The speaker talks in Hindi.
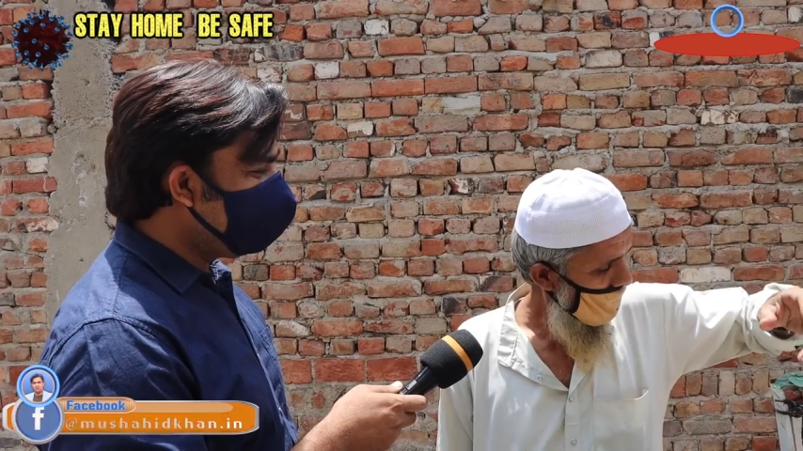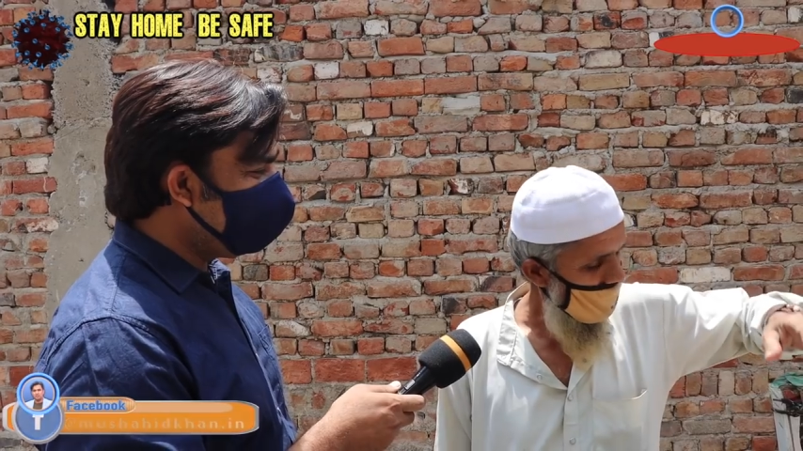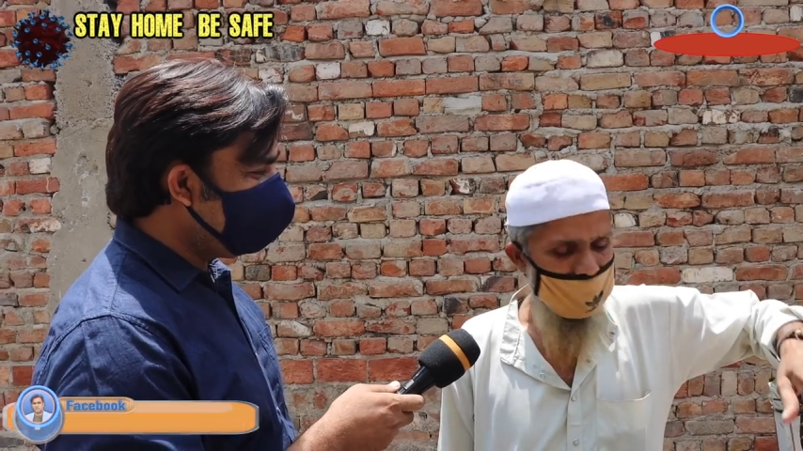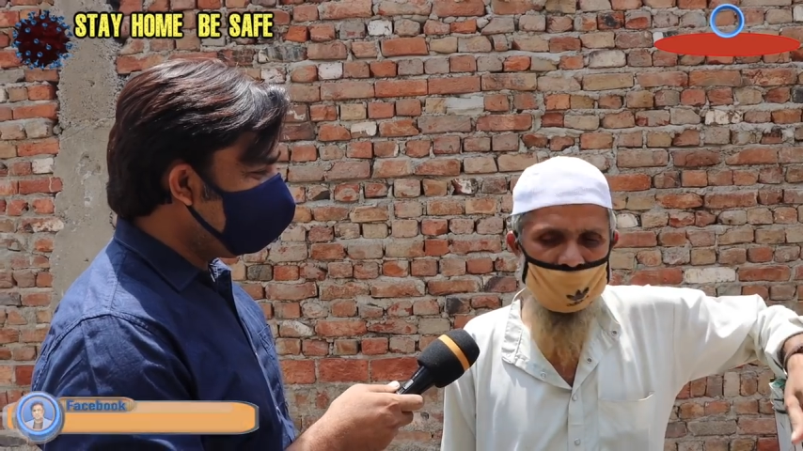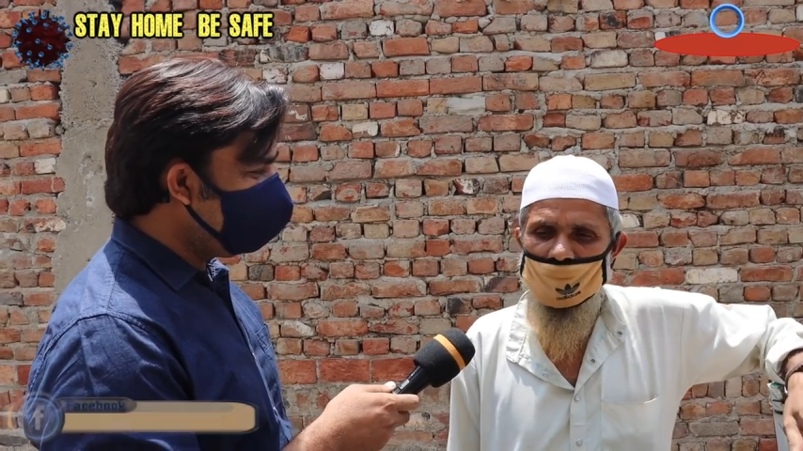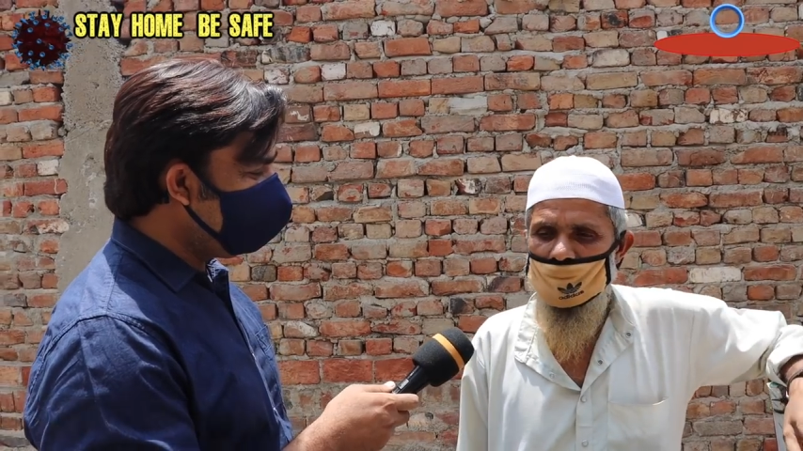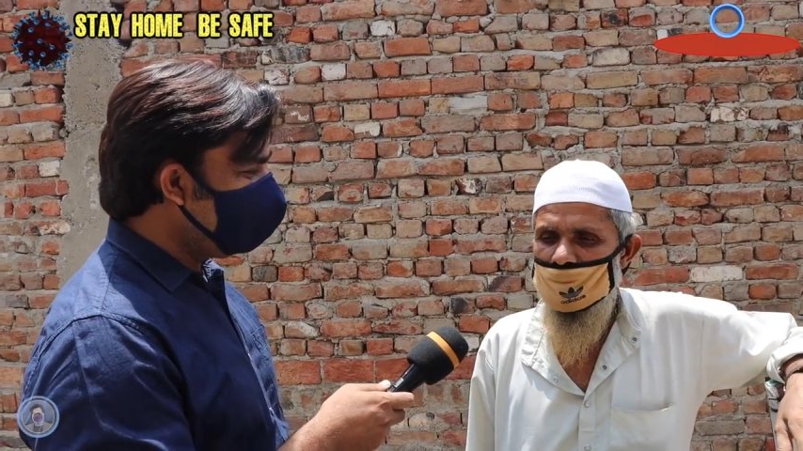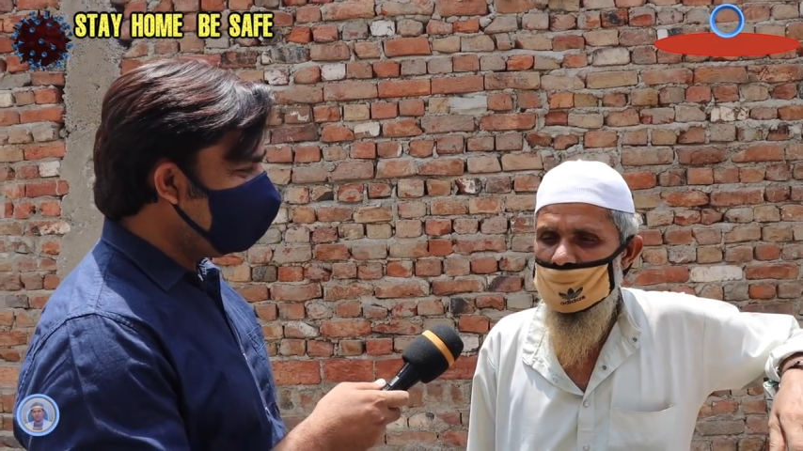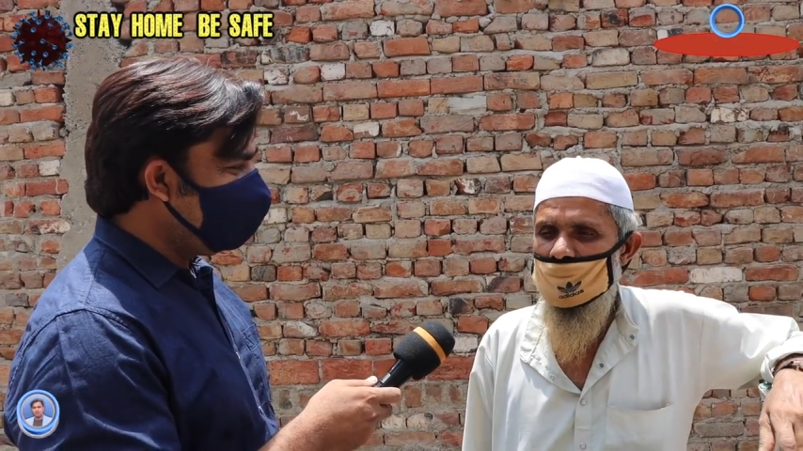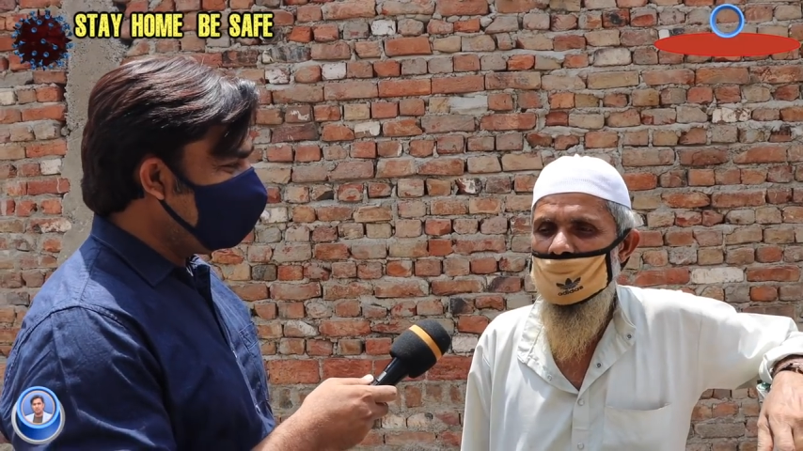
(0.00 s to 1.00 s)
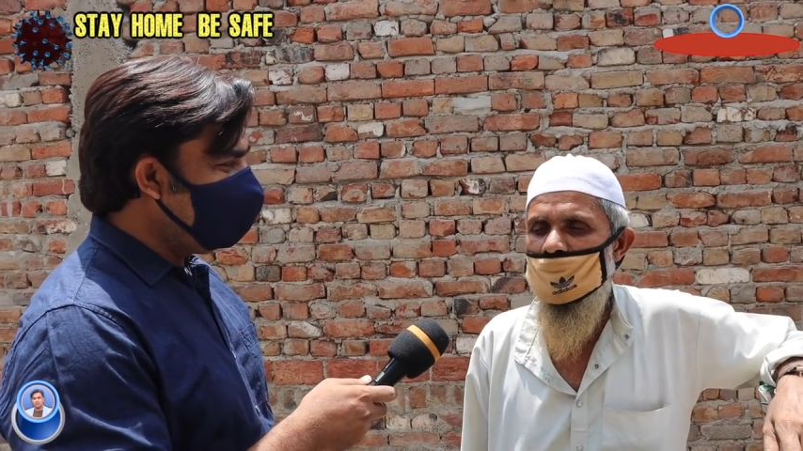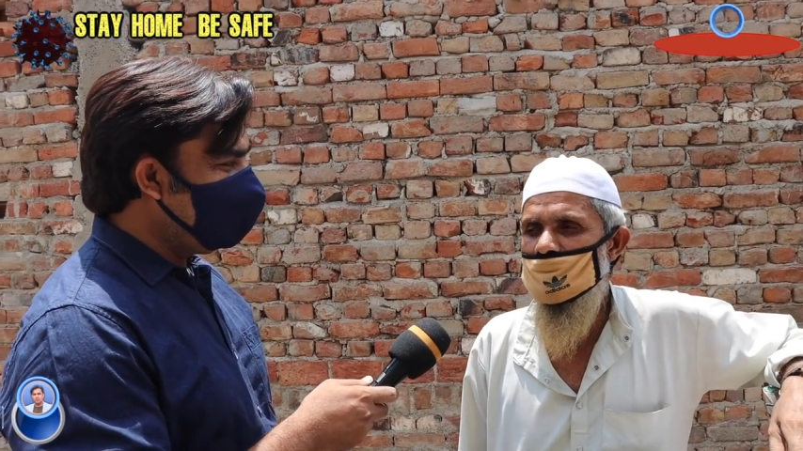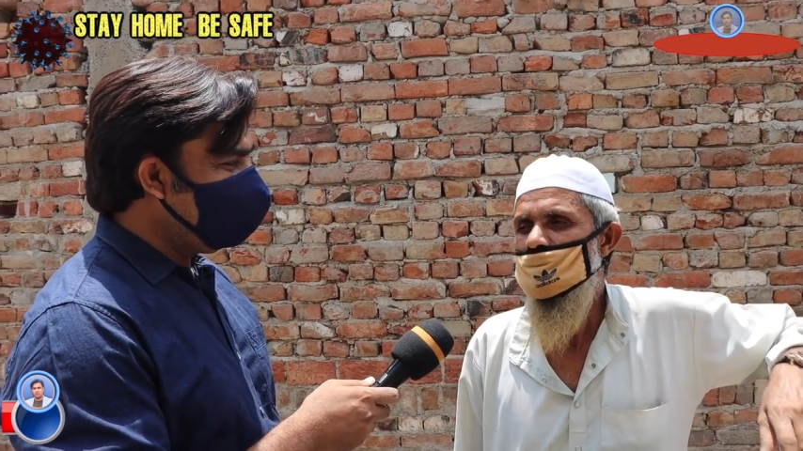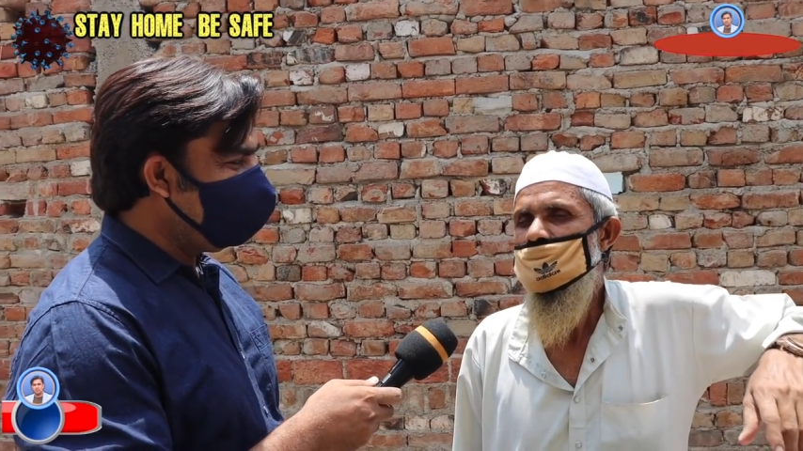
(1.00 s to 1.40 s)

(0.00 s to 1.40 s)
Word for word: रेट है हाँ मुझे और